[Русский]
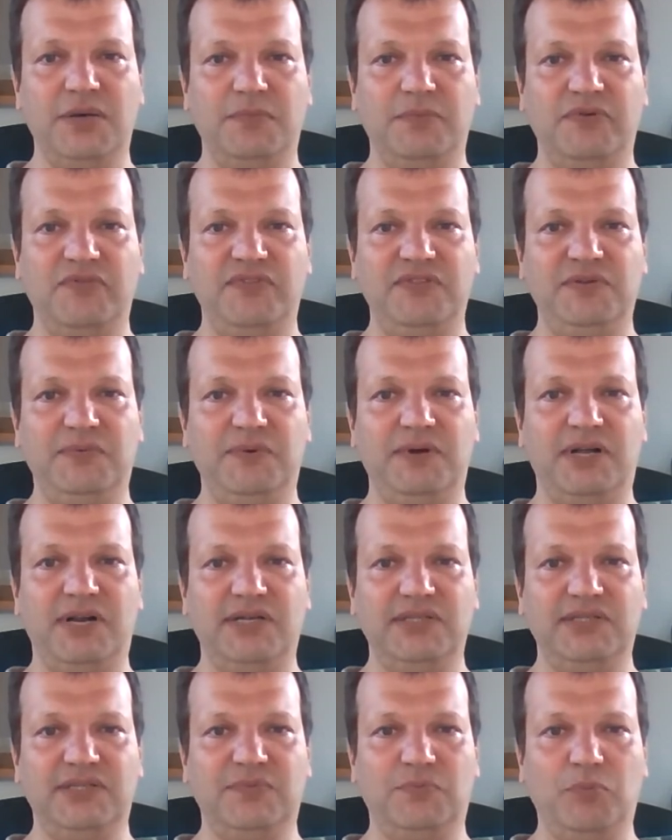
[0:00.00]
мы видим
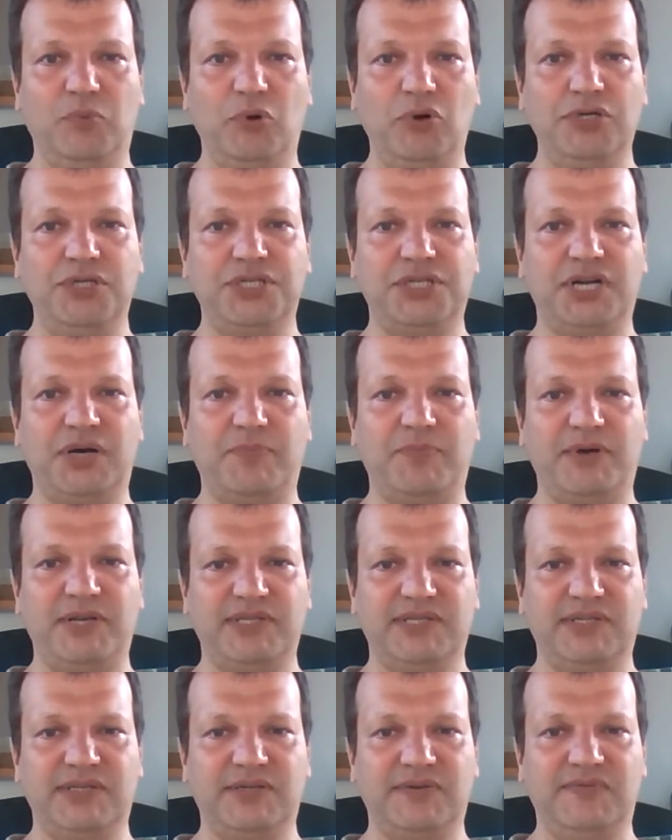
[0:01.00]
гораздо больше
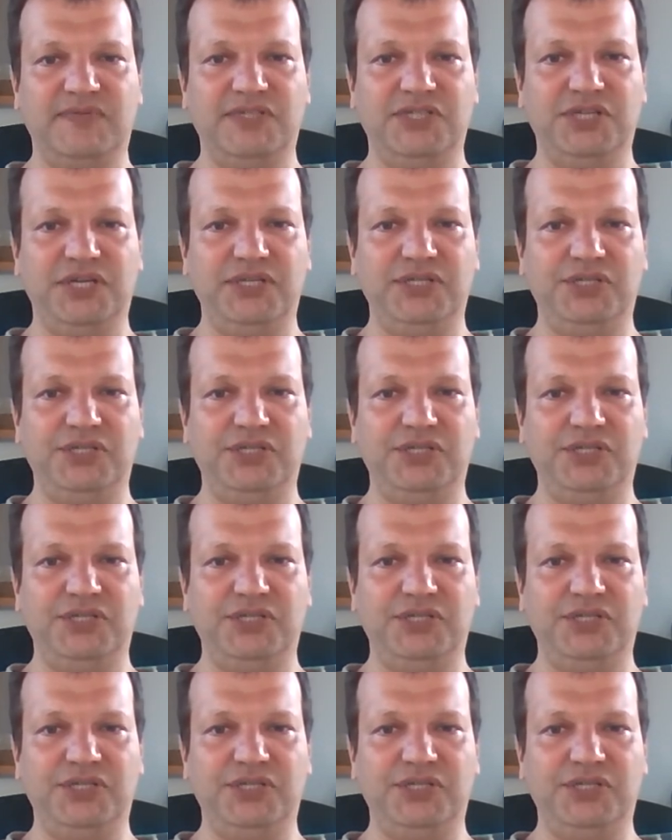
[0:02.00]
опасных вещей,